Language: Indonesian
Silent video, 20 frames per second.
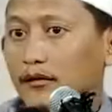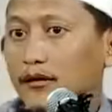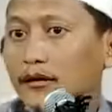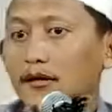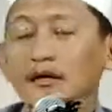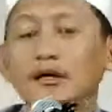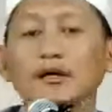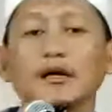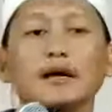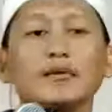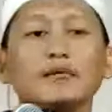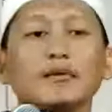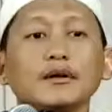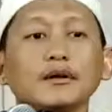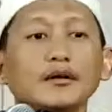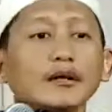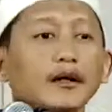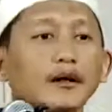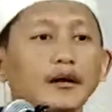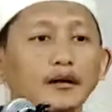Ini enggak
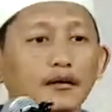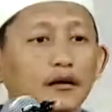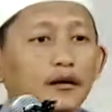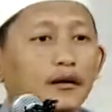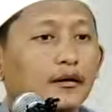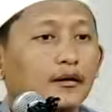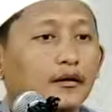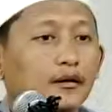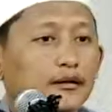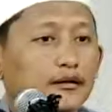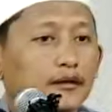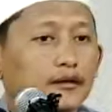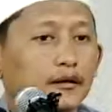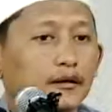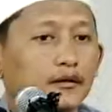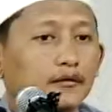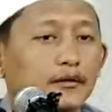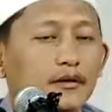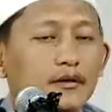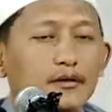benar ya akal
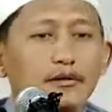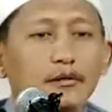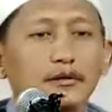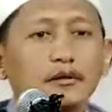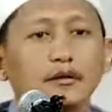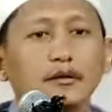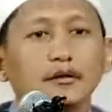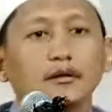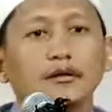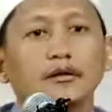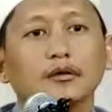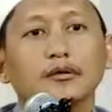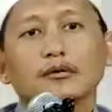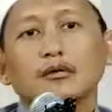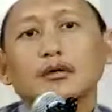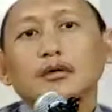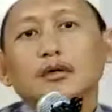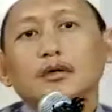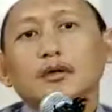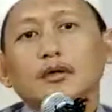Islam azan ya Allah.
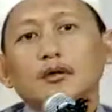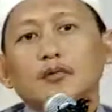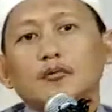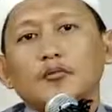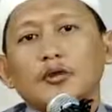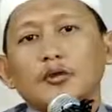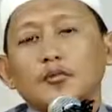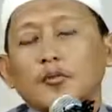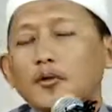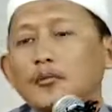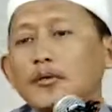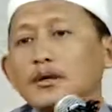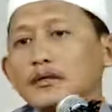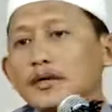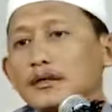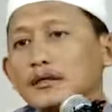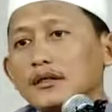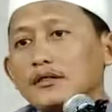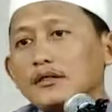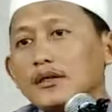Berapa
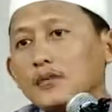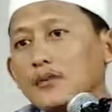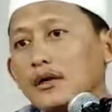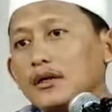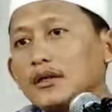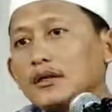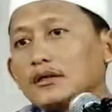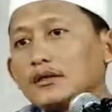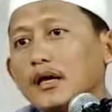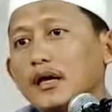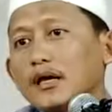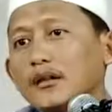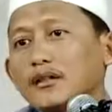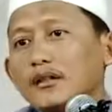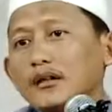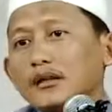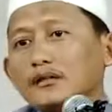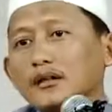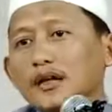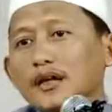banyak di zaman ini
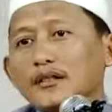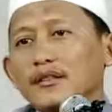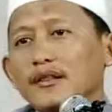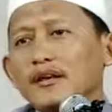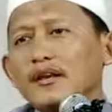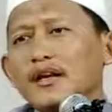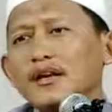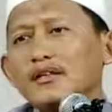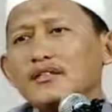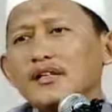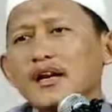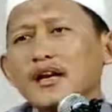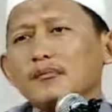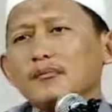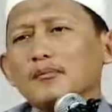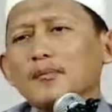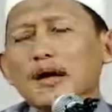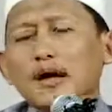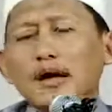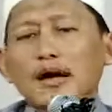tahdir-tahdir yang
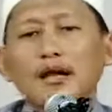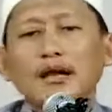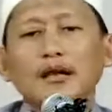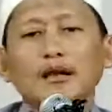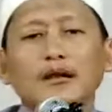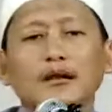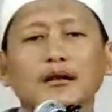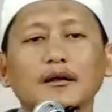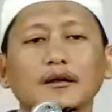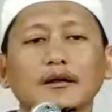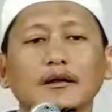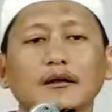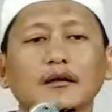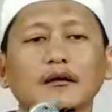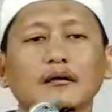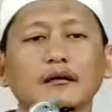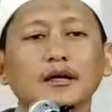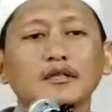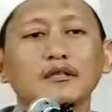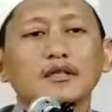serampangan
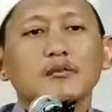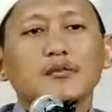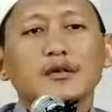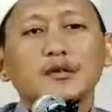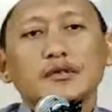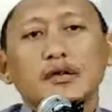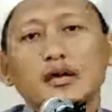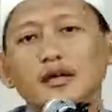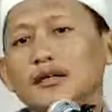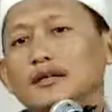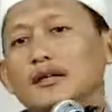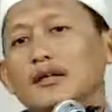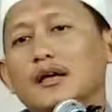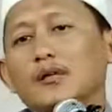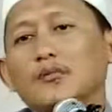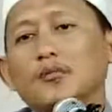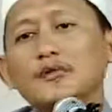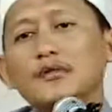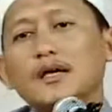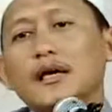yang sama sekali
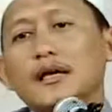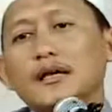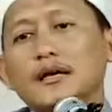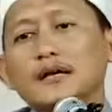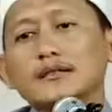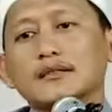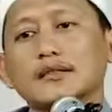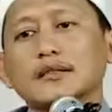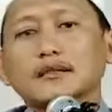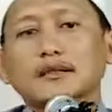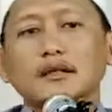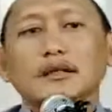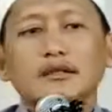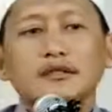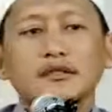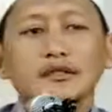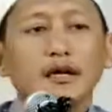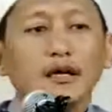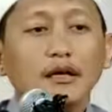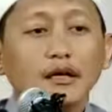tidak punya alasan yang
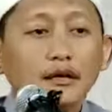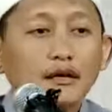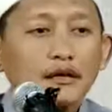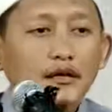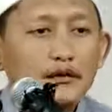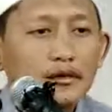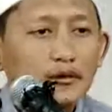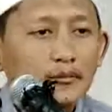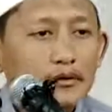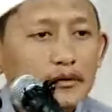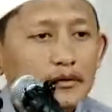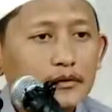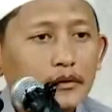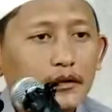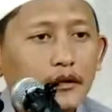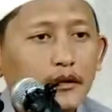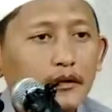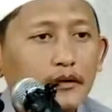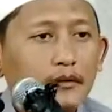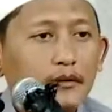syar'i sama
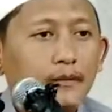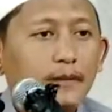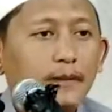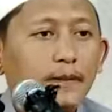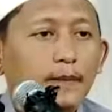sekali.